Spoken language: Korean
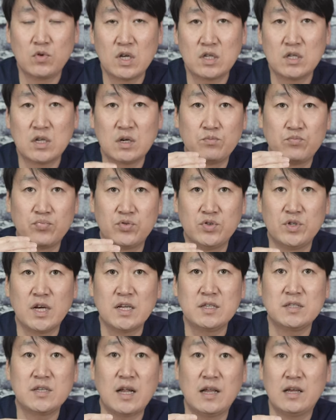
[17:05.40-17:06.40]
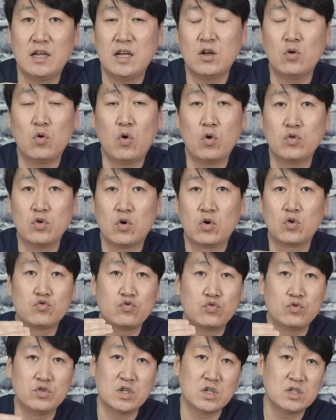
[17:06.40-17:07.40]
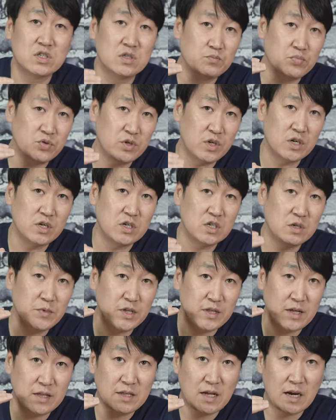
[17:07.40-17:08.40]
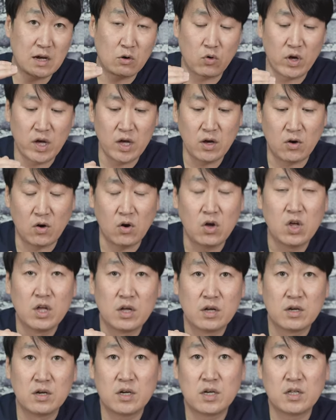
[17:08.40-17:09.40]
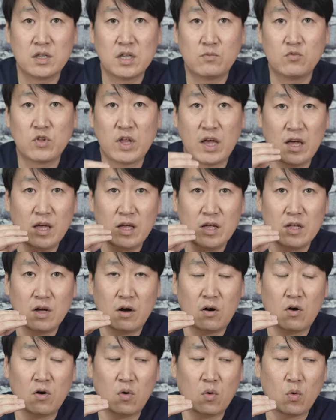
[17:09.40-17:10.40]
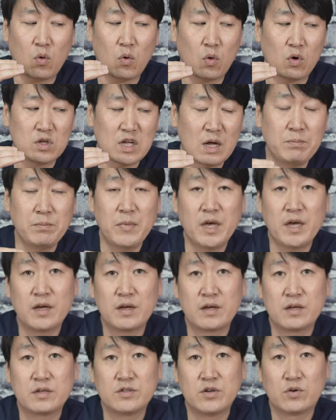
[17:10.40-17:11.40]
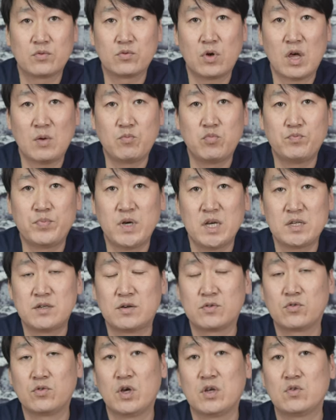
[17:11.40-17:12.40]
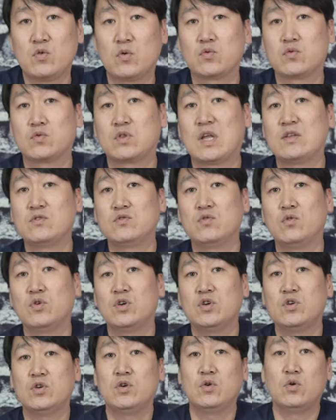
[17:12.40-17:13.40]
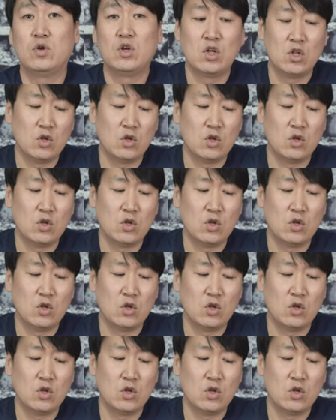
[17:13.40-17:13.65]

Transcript: 위해서는 VSR 10용 순정 스프링을 넣으면 된다라고 해요. 그렇기 때문에 어, 300 정도 fps 정도의 탄속을